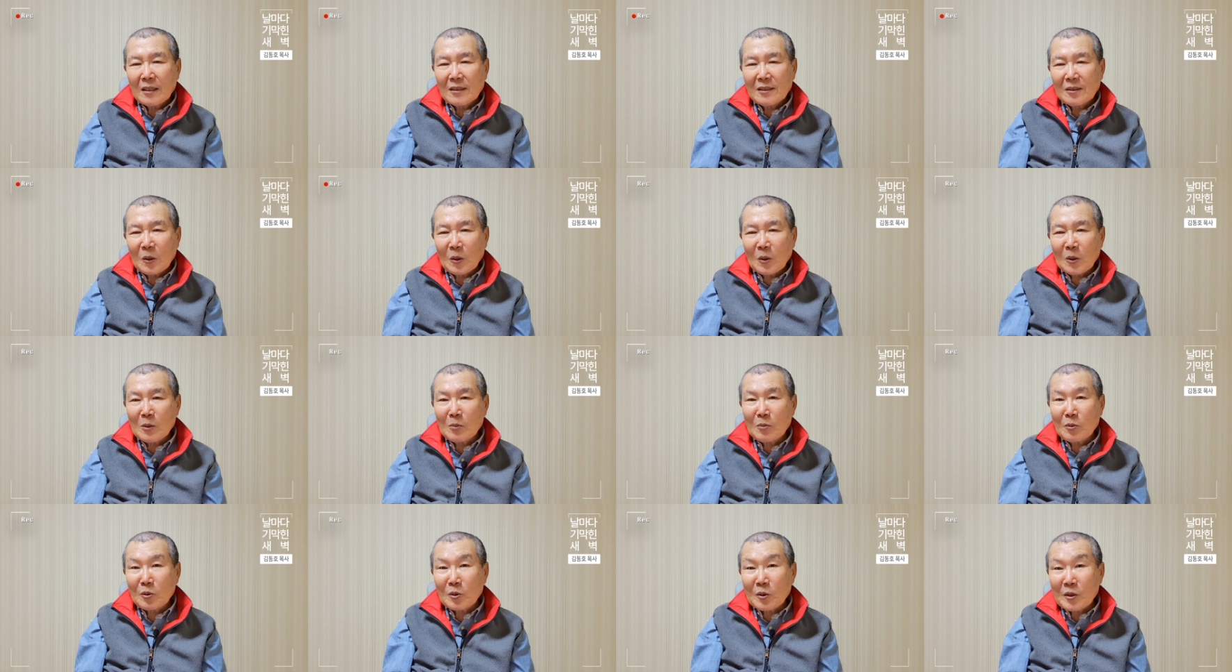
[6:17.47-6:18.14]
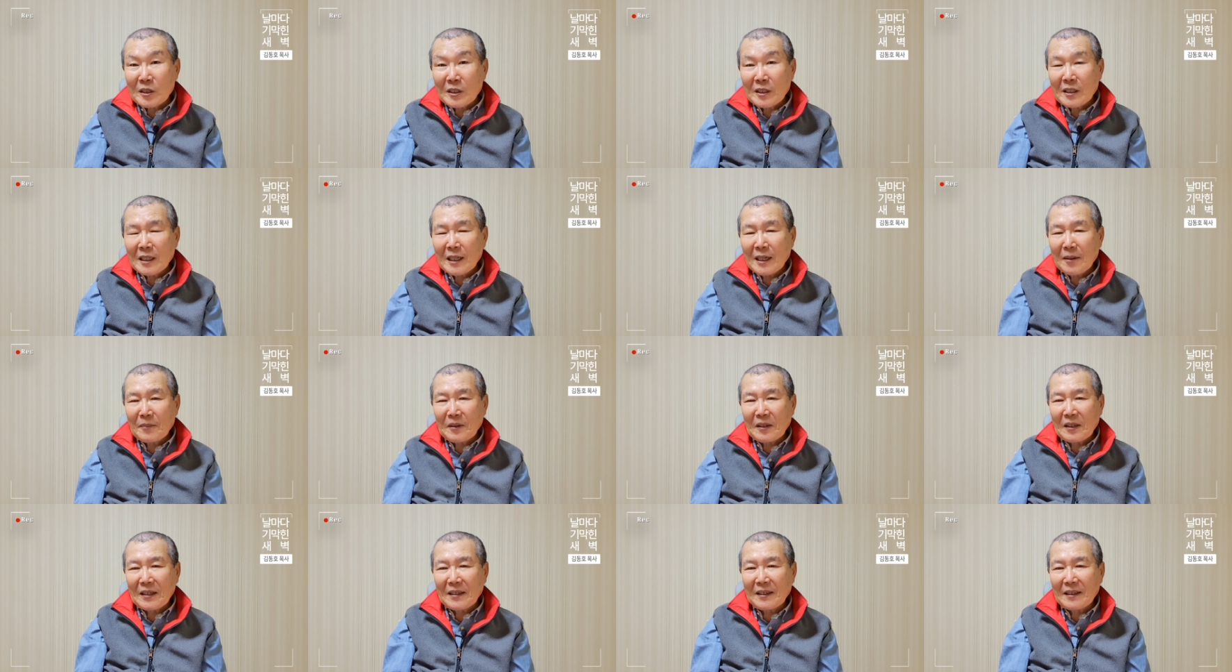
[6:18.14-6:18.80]
오늘
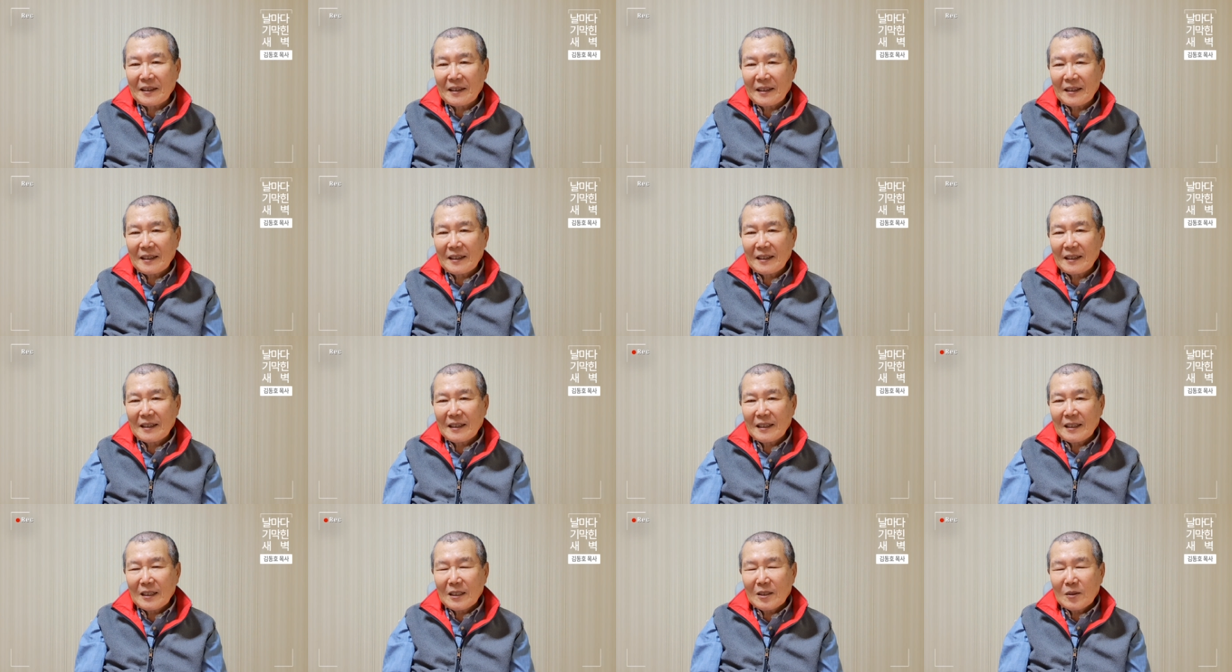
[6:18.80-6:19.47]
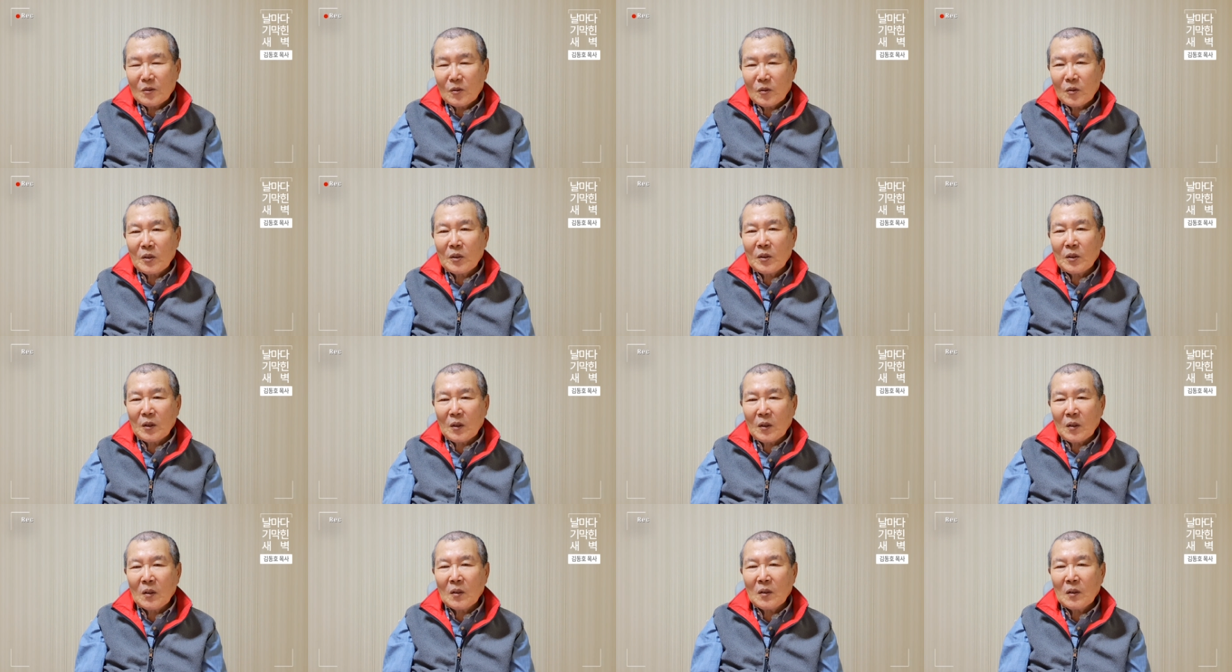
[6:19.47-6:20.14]
물으신다면
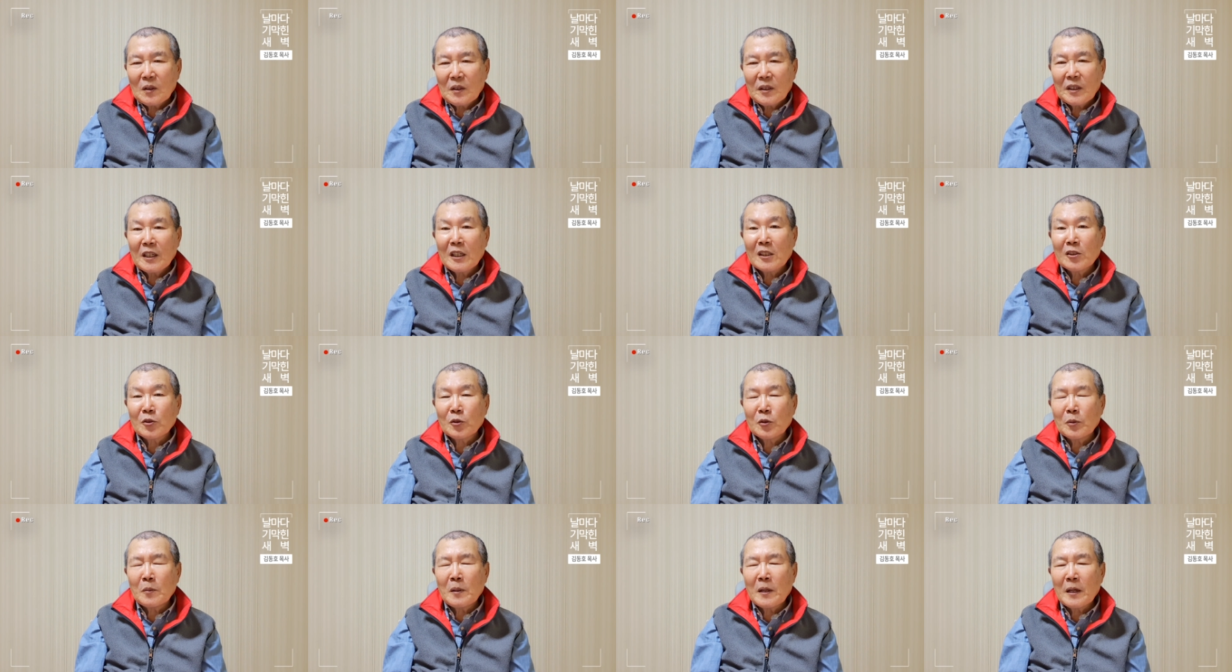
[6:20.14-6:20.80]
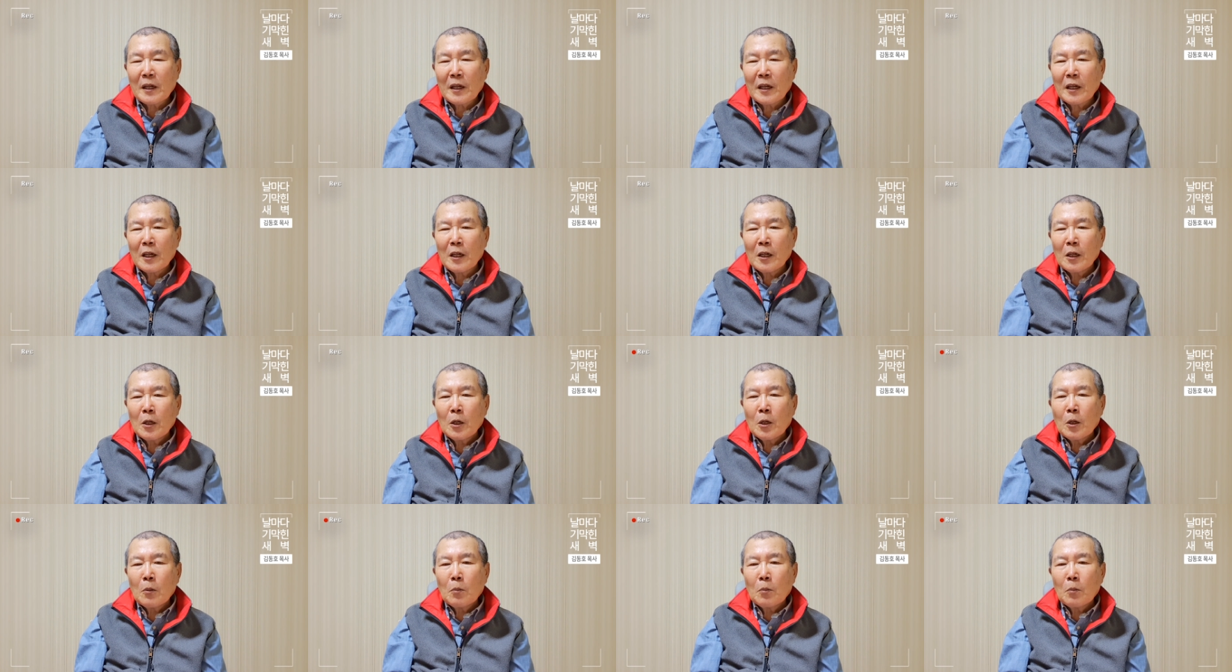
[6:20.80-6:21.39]
우리도 예수님에게